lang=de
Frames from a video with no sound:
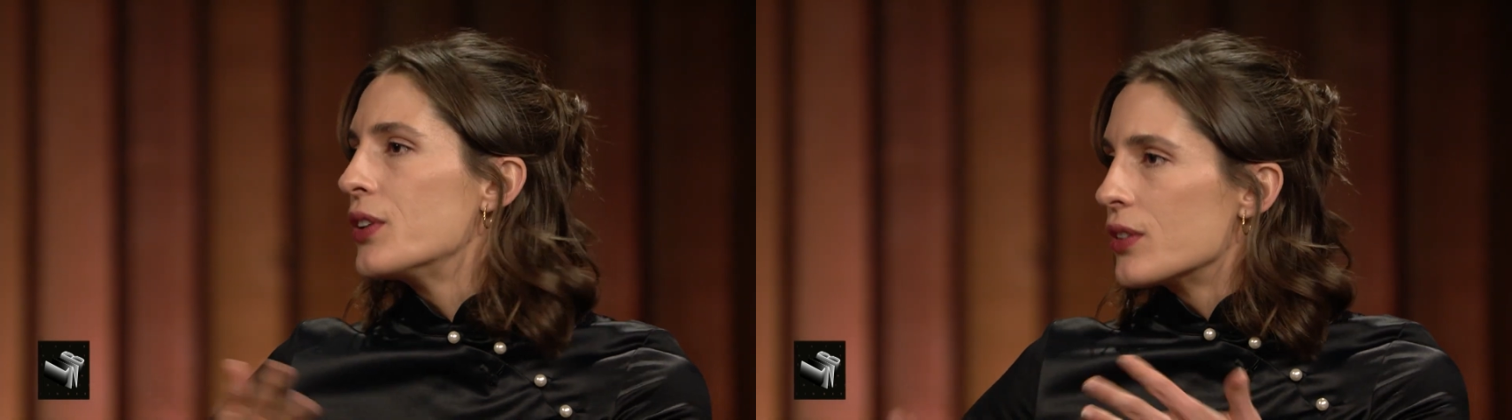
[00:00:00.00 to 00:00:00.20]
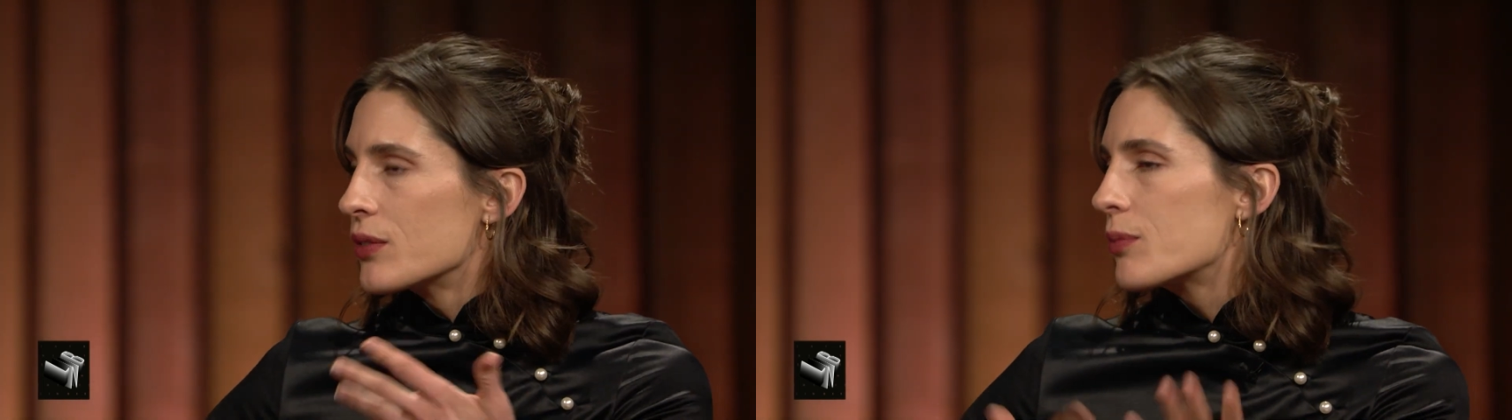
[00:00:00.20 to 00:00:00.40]

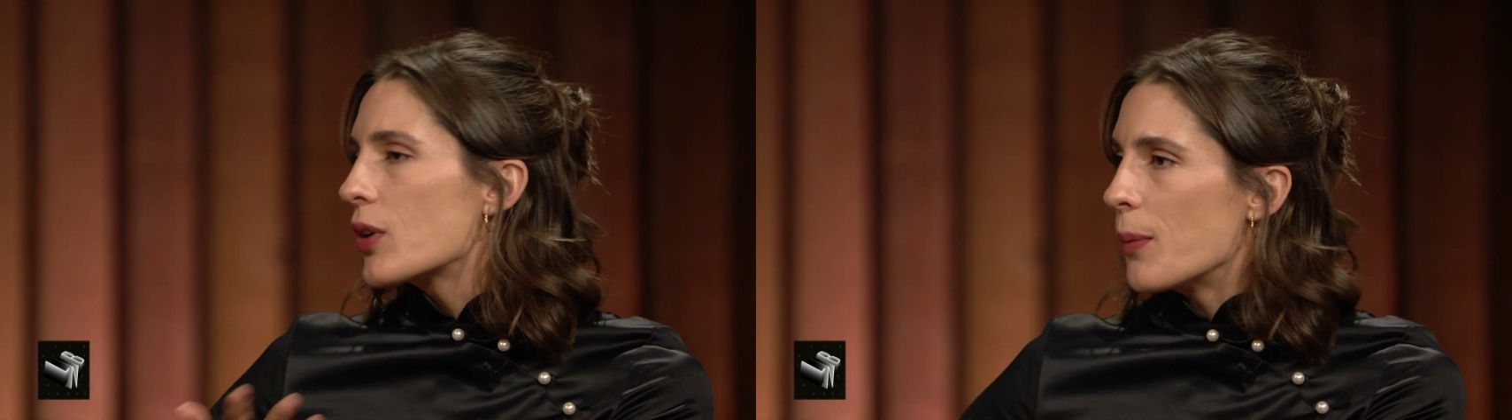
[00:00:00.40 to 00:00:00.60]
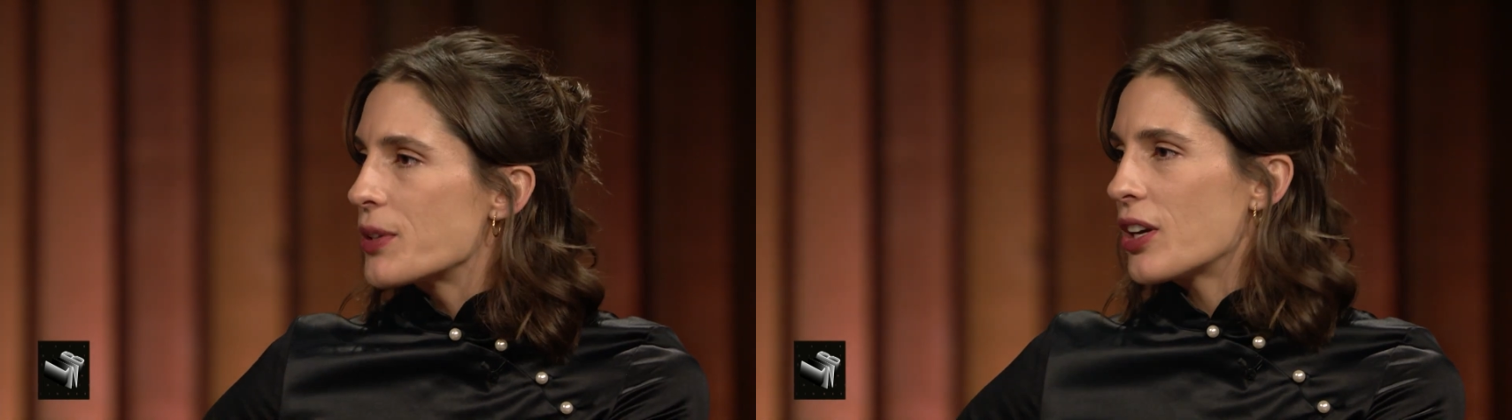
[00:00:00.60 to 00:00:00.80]
ja.
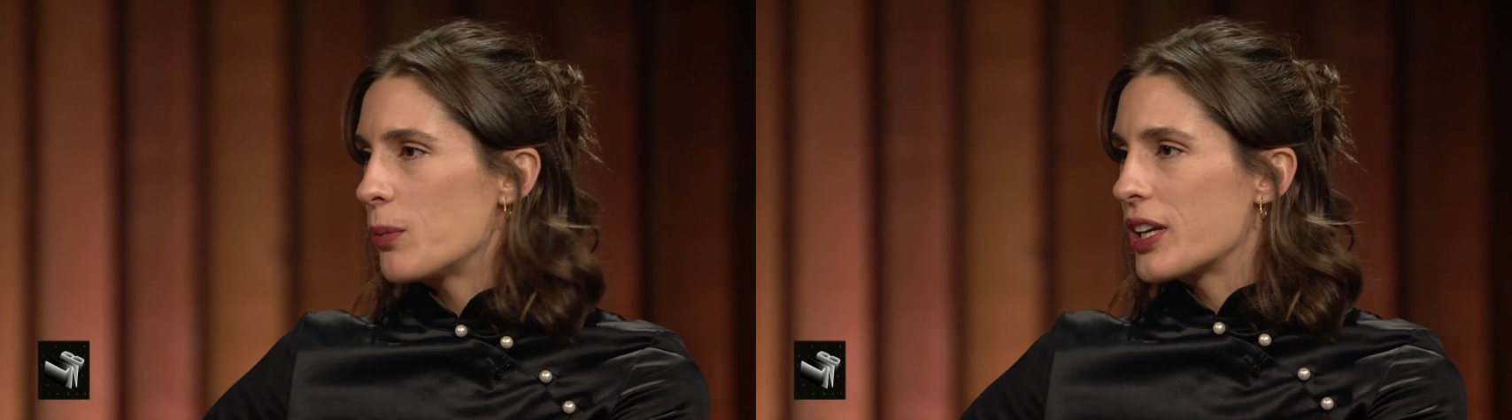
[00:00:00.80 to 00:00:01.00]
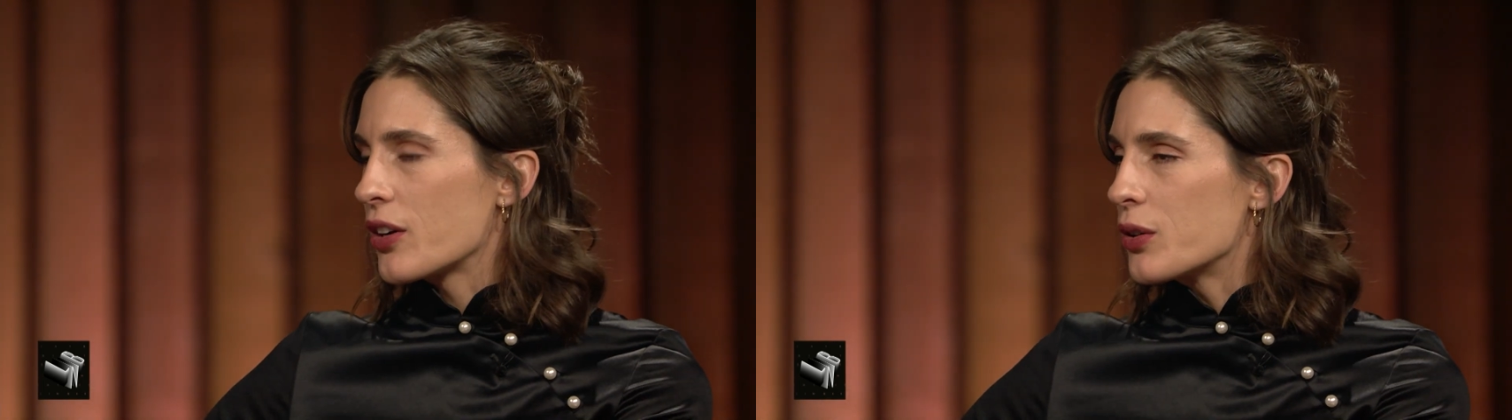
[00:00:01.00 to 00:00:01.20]
komme ich ja
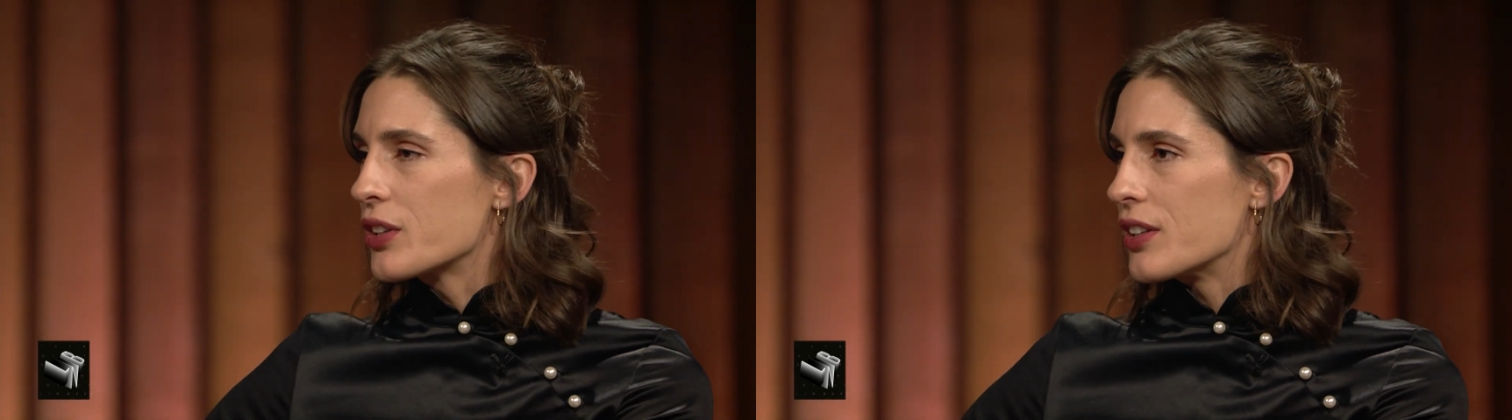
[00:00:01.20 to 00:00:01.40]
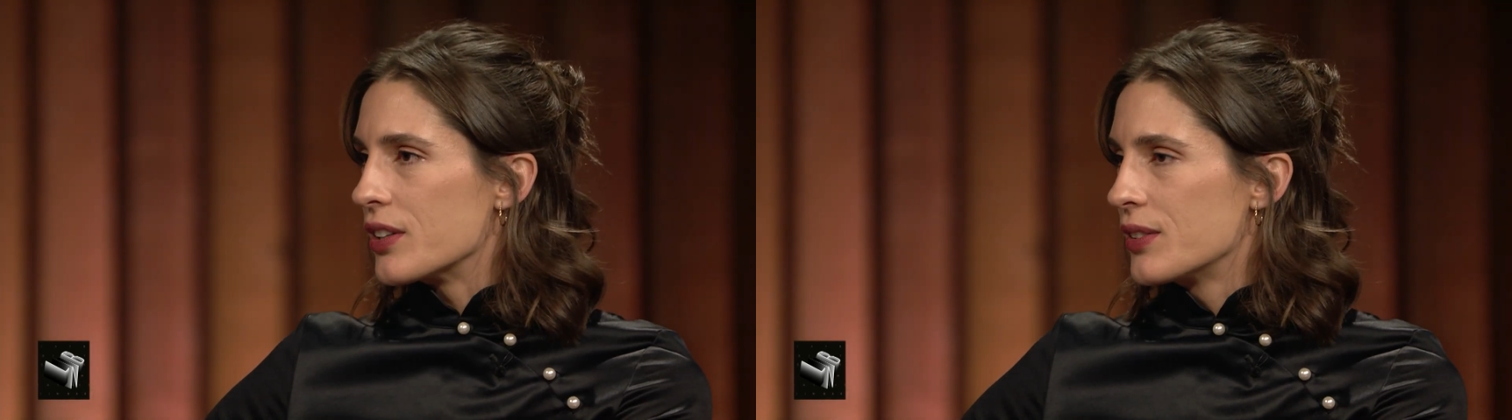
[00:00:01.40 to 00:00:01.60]
über die
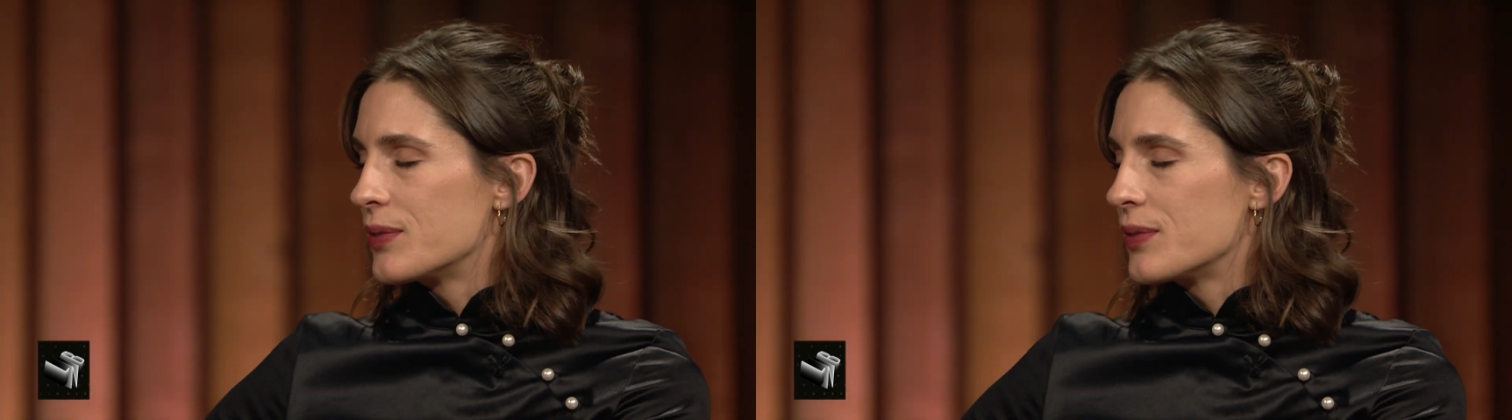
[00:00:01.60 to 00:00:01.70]
Runden.